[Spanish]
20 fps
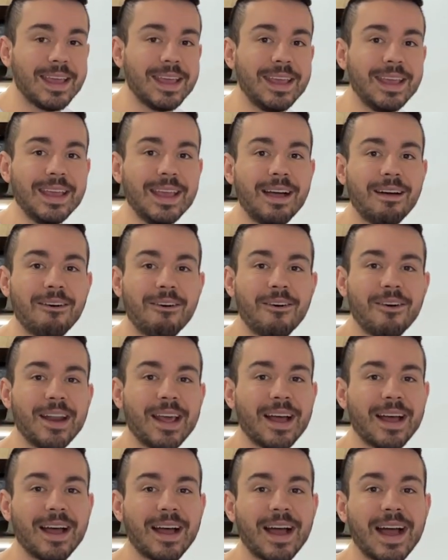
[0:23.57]
Y
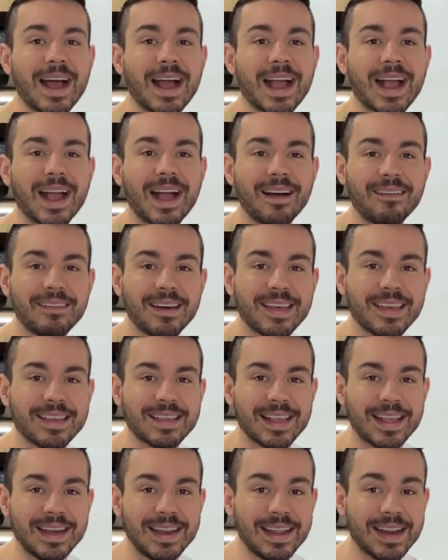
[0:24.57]
ahora acaba de
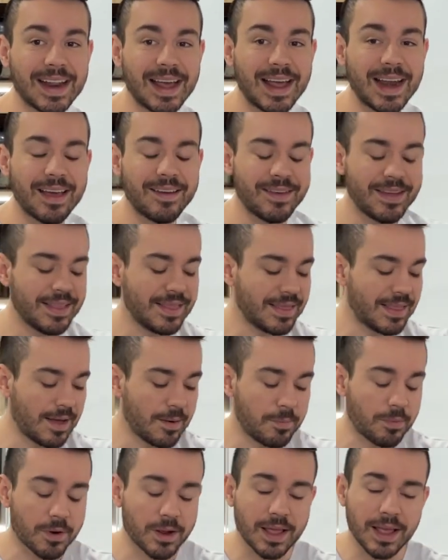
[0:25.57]
salir a la venta
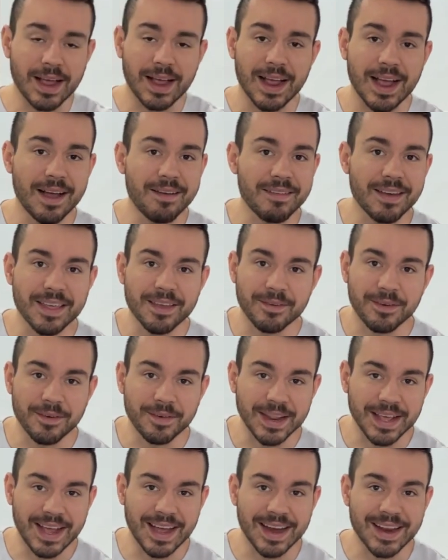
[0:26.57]
porque acaba de
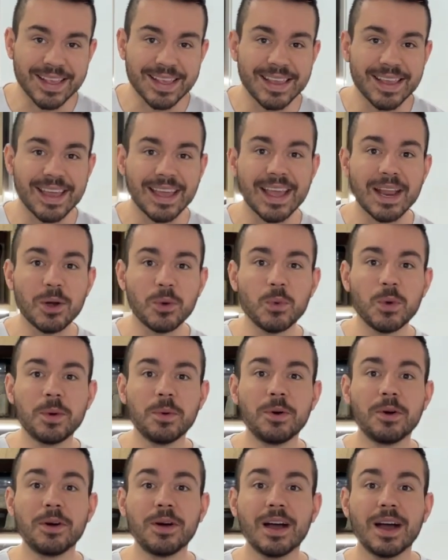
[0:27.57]
fabricarse el
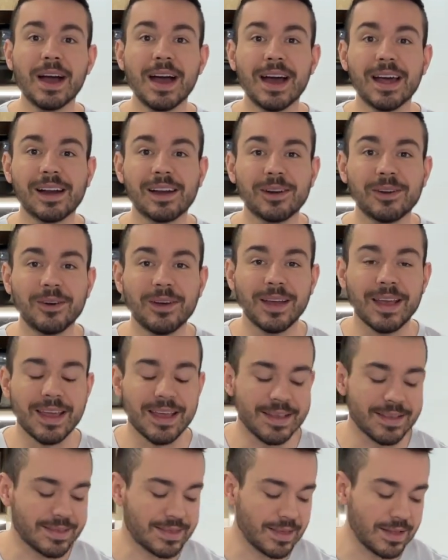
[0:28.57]
nuevo jarro
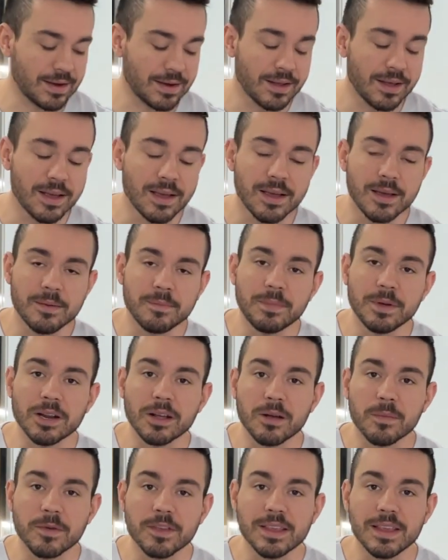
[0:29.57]
Essen. Pero
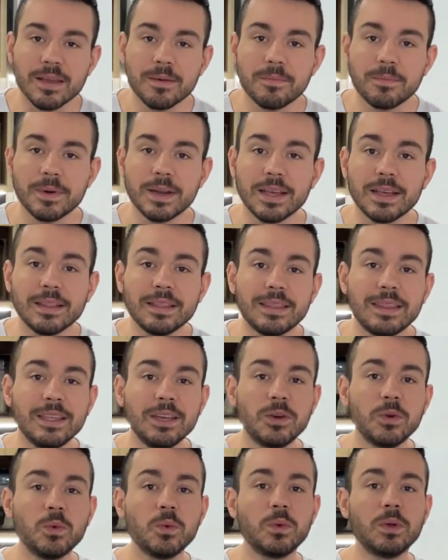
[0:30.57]
como siempre
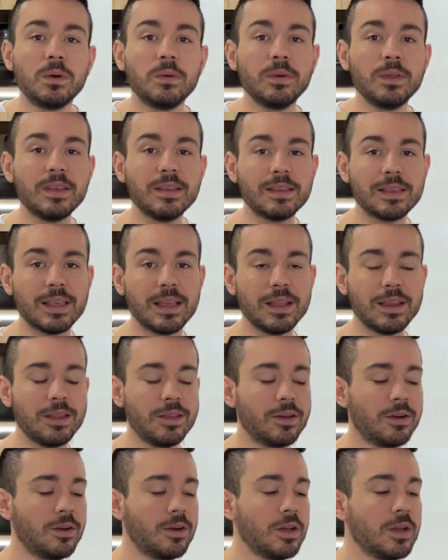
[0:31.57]
tiene un nuevo
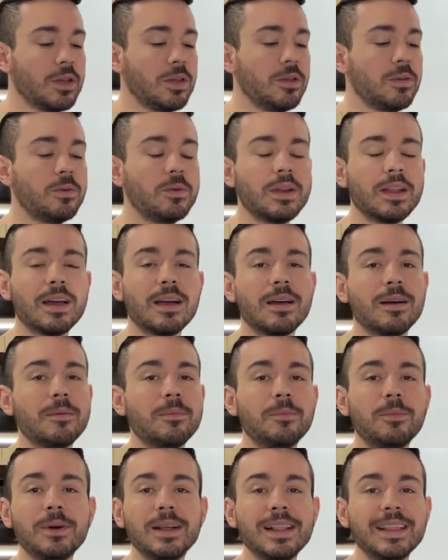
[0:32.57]
diseño y una
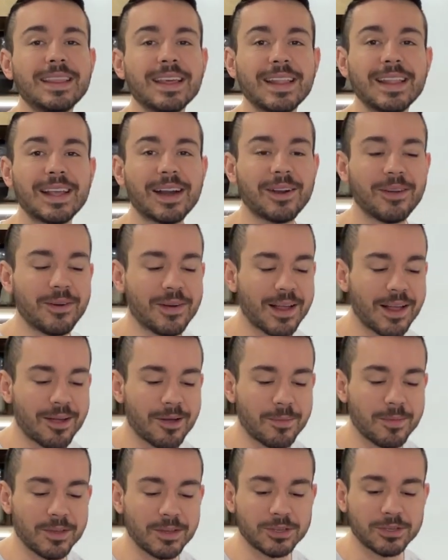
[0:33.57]
vuelta de rosca
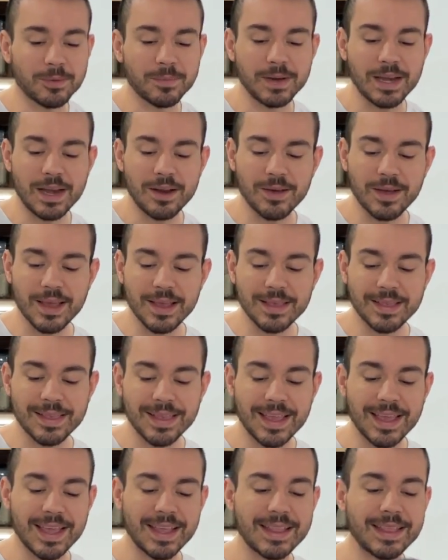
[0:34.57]
conmigo yo. Mira lo que
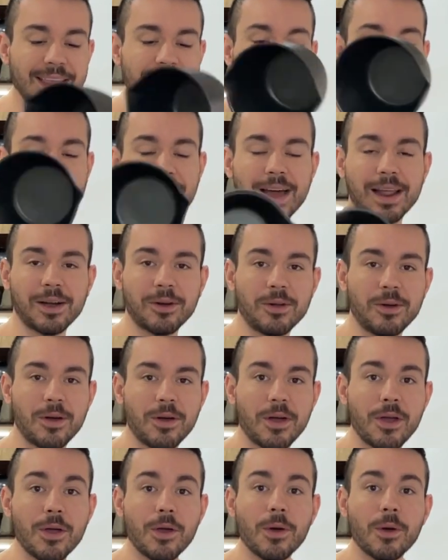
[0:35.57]
es este
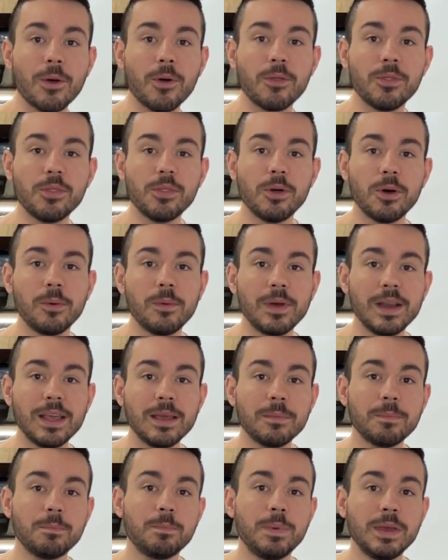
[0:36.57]
jarro con
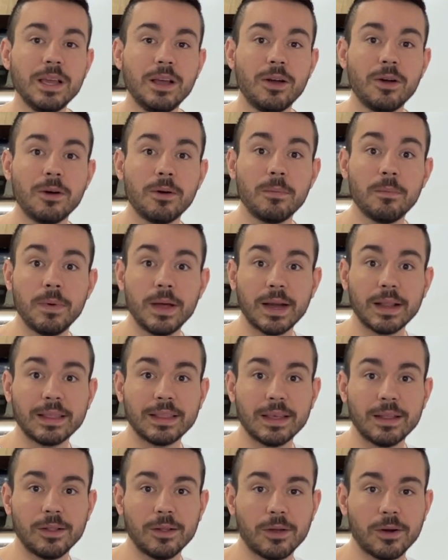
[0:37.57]
doble pico
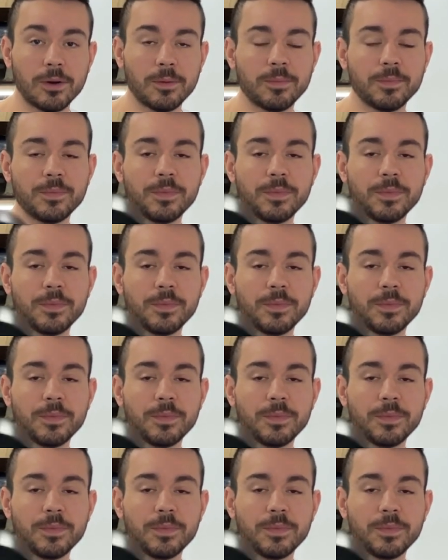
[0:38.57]
vertedor.